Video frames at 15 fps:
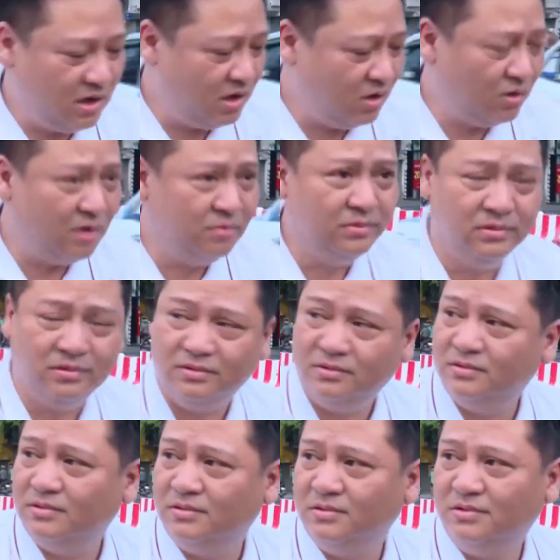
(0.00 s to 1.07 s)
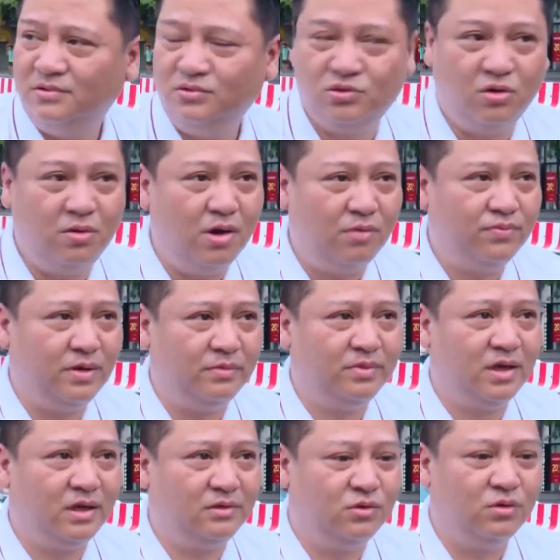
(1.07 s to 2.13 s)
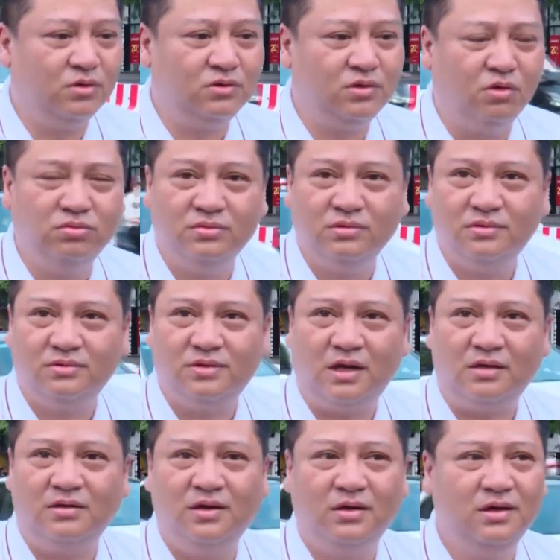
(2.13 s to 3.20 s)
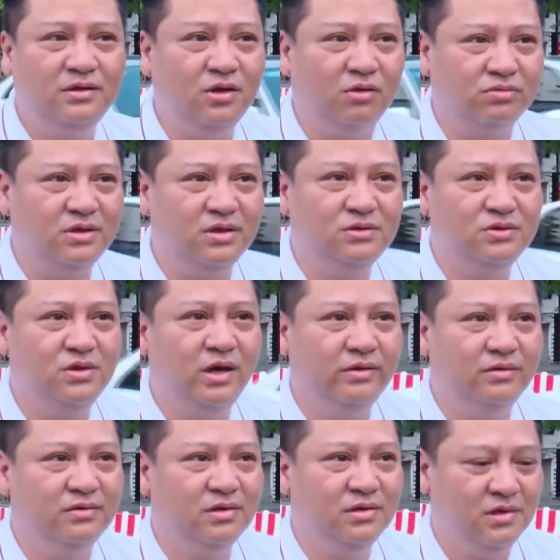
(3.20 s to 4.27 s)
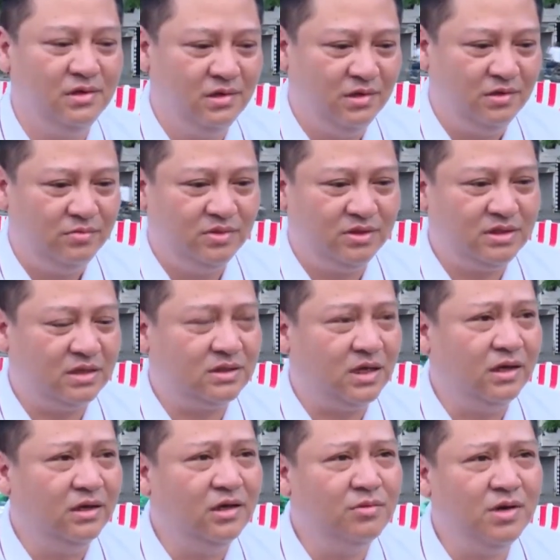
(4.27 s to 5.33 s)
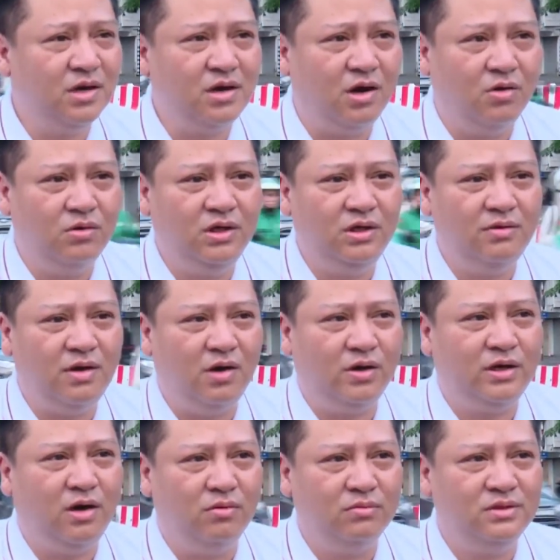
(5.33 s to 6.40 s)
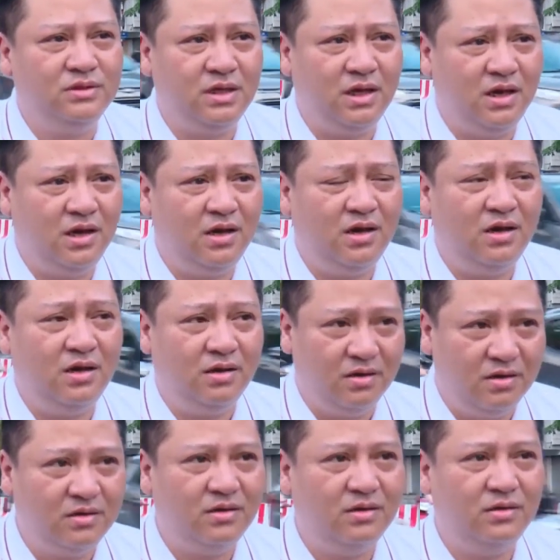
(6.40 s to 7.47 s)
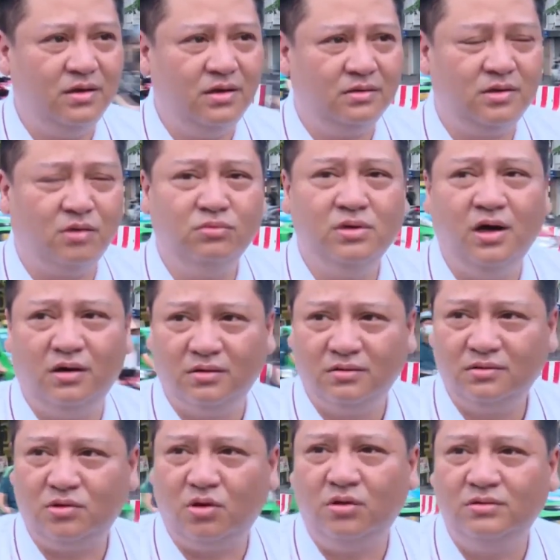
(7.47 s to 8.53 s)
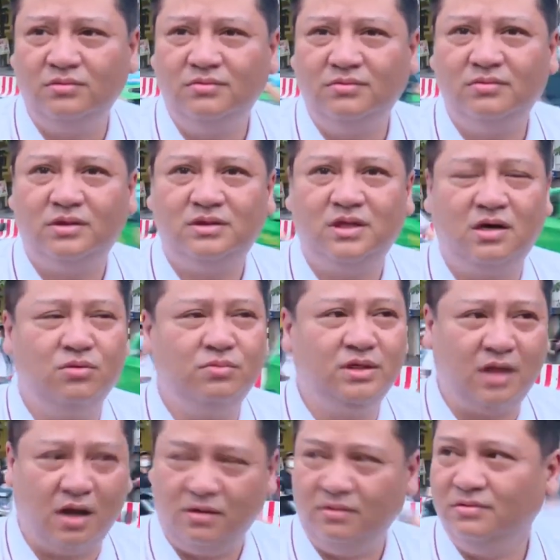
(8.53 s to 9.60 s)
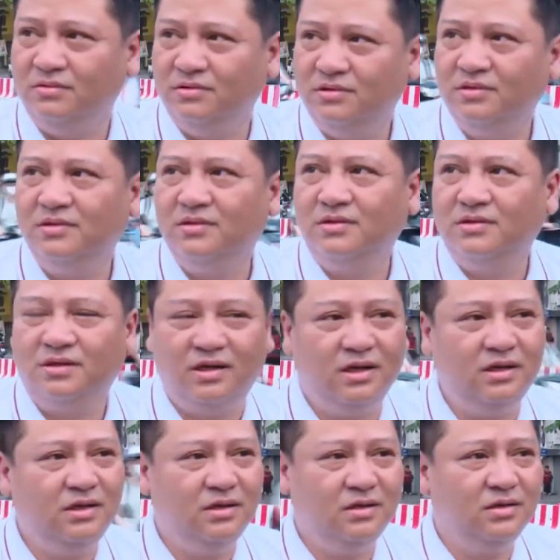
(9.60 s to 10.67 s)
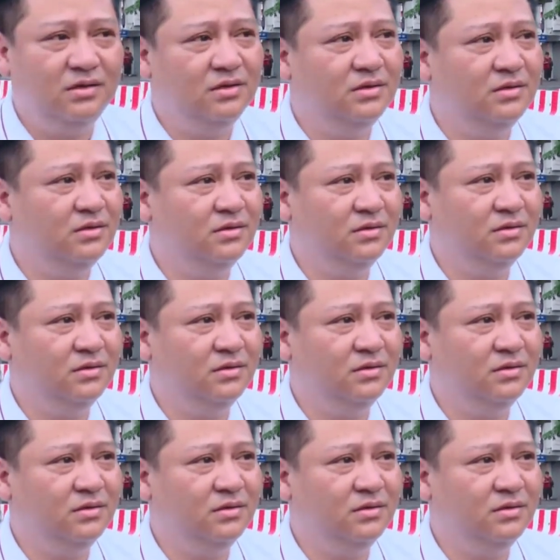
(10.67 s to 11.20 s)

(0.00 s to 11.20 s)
Chờ đợi lâu lắm, chùa Bọc Phạm Thạch Tô Tùng tắc đường liên tục thường xuyên thì chắc chắn nếu mà cầu đi vào hoạt động thì sẽ không đường tốt và sẽ không bị tắc đấy thì